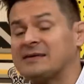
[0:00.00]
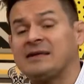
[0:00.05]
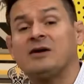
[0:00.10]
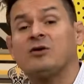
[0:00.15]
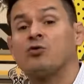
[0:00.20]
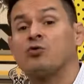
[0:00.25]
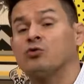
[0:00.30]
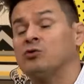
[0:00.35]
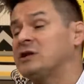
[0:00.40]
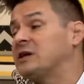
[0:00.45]
Tem
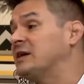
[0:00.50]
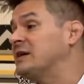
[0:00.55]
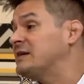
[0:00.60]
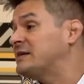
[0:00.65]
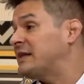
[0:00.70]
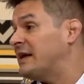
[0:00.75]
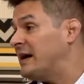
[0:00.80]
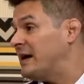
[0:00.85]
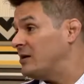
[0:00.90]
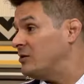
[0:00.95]
alguns
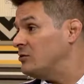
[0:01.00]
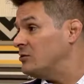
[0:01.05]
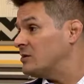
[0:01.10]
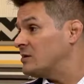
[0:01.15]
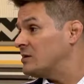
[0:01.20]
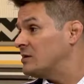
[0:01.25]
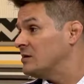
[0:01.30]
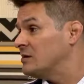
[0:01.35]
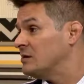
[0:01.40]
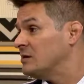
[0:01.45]

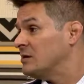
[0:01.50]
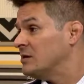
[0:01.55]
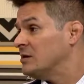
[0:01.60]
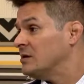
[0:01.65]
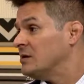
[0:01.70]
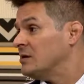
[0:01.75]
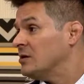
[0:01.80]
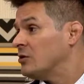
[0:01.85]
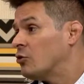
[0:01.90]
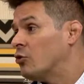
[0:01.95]
critérios
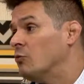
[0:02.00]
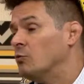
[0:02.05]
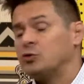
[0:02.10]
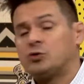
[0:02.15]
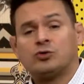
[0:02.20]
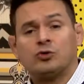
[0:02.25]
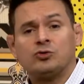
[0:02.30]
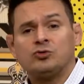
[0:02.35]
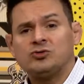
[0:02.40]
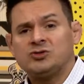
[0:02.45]
como
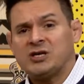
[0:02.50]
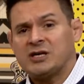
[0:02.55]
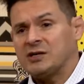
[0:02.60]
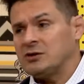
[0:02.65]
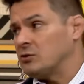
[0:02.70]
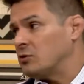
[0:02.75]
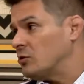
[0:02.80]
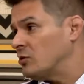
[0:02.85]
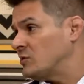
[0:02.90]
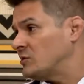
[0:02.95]
todo
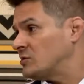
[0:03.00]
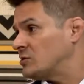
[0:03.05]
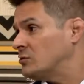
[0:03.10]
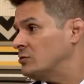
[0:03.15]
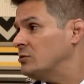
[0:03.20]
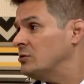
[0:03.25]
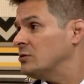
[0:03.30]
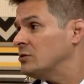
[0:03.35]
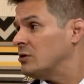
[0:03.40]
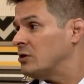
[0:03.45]

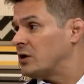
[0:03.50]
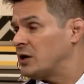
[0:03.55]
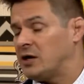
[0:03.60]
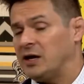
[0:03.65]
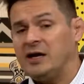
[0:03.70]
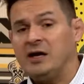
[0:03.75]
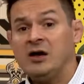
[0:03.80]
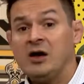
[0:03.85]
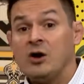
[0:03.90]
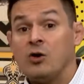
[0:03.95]
diagnóstico,
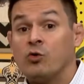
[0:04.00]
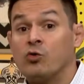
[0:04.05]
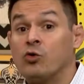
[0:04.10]
ok?